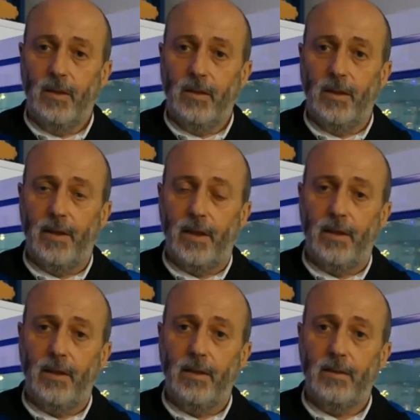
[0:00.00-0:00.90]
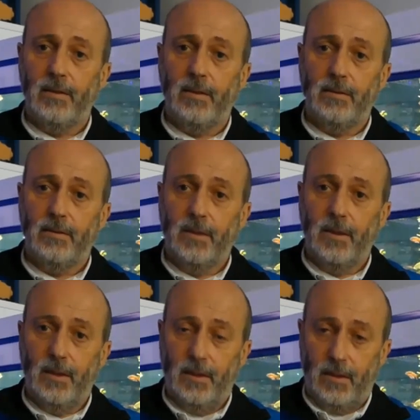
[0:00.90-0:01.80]
Desde aquí
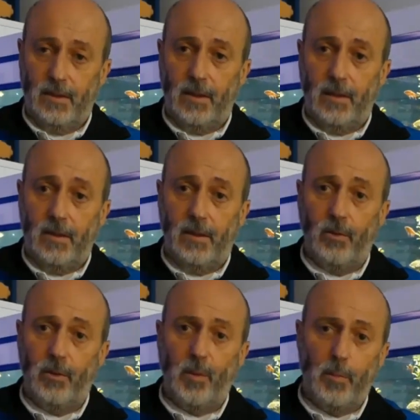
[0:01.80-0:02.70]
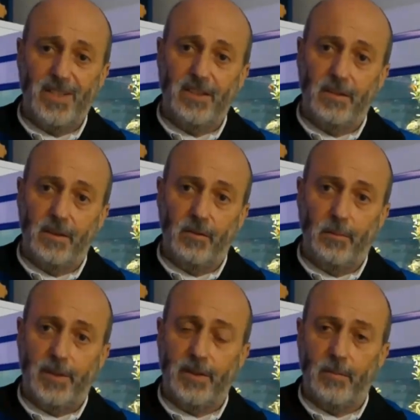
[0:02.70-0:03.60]
te doy mi más sentido
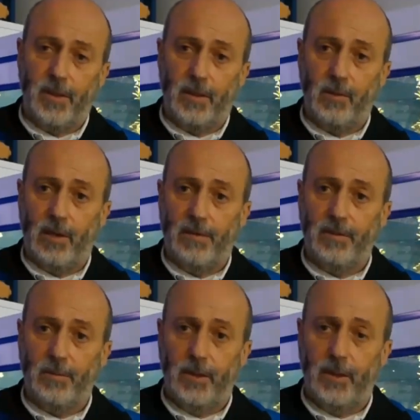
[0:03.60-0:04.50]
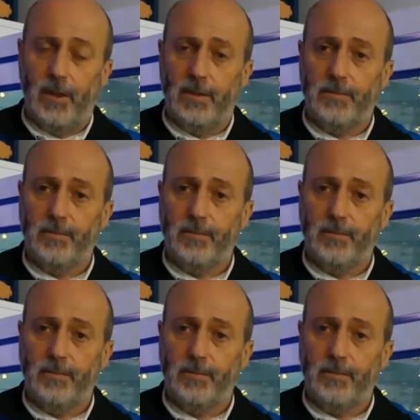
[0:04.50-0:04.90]
pésame a toda la familia